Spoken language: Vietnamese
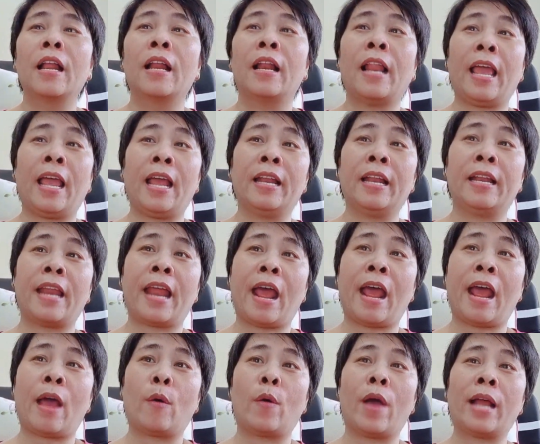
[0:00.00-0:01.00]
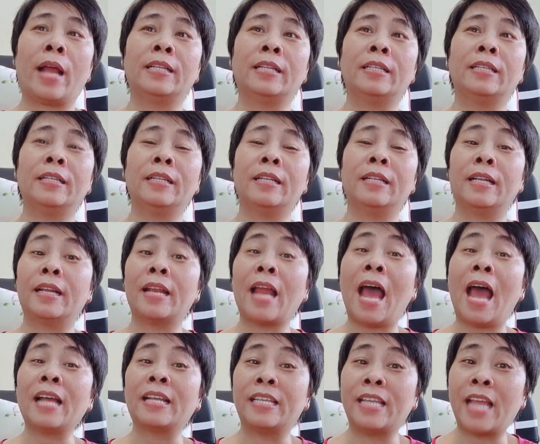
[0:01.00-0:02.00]
lẽ nào anh
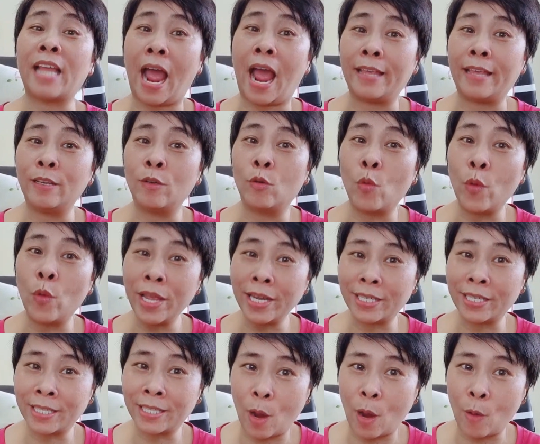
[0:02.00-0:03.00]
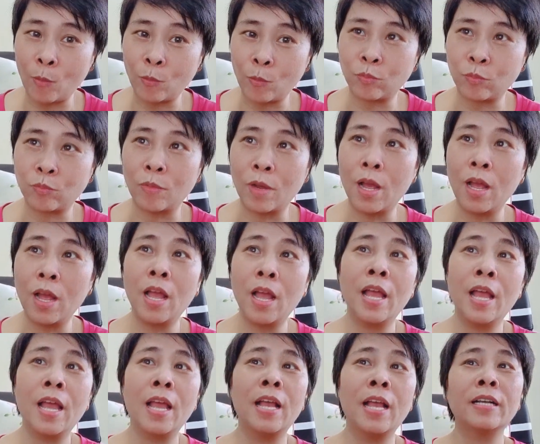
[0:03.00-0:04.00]
đã giải quyết xong
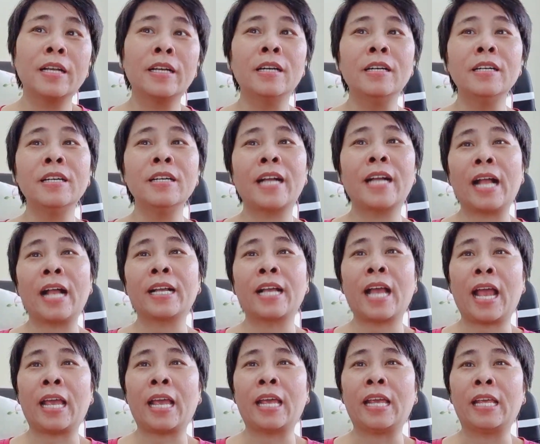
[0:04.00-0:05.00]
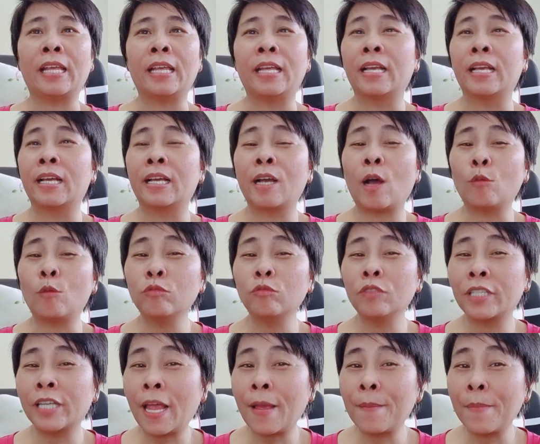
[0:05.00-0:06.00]
cứ cả ngày
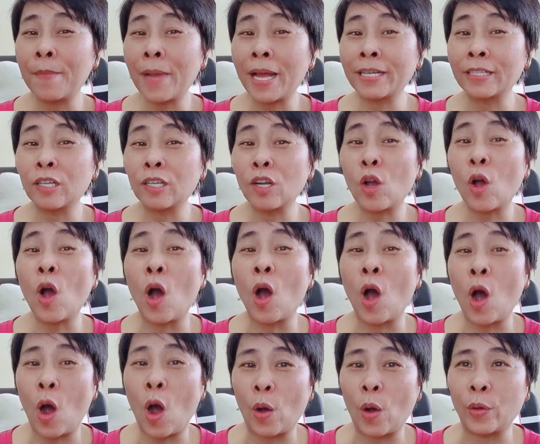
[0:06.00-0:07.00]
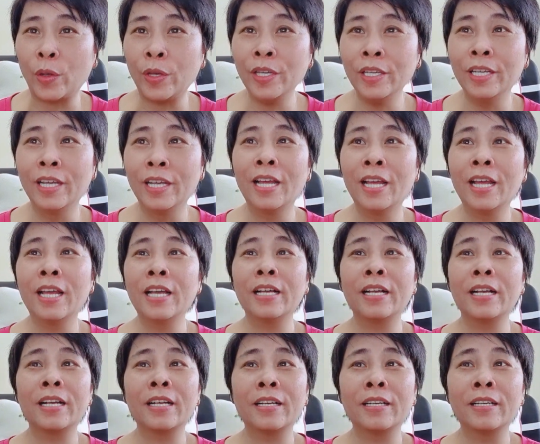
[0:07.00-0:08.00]
ngóng xem anh có hỏi
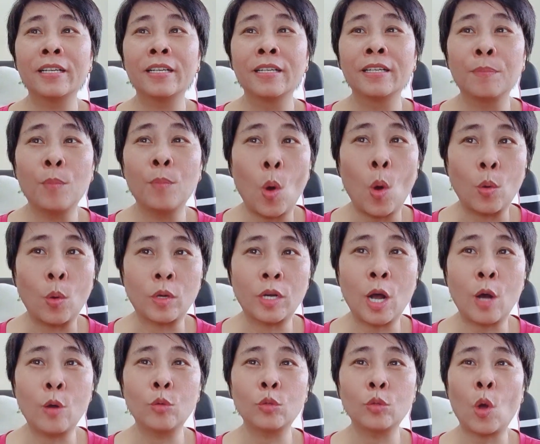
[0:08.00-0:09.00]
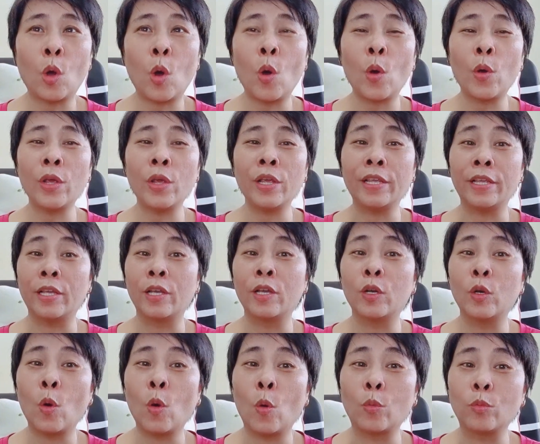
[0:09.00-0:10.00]
một câu thôi
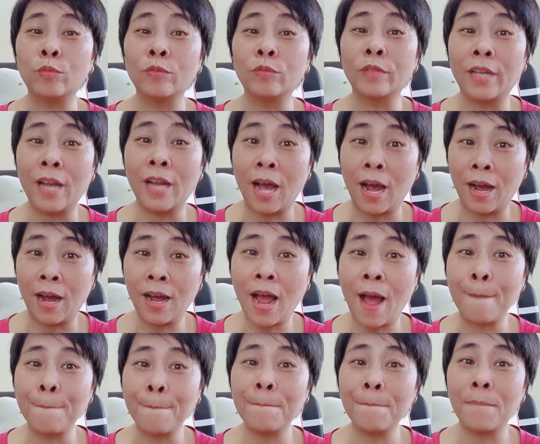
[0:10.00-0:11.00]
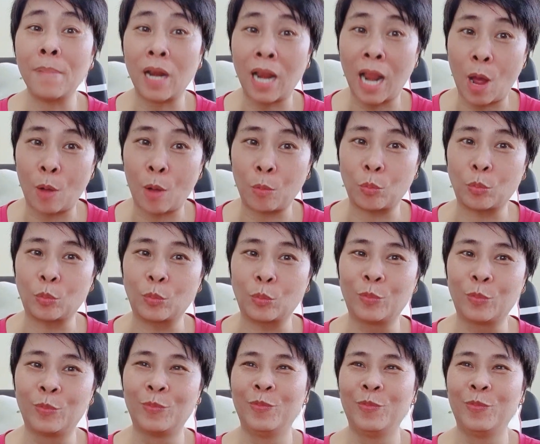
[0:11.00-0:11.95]
cũng đỡ ấm lòng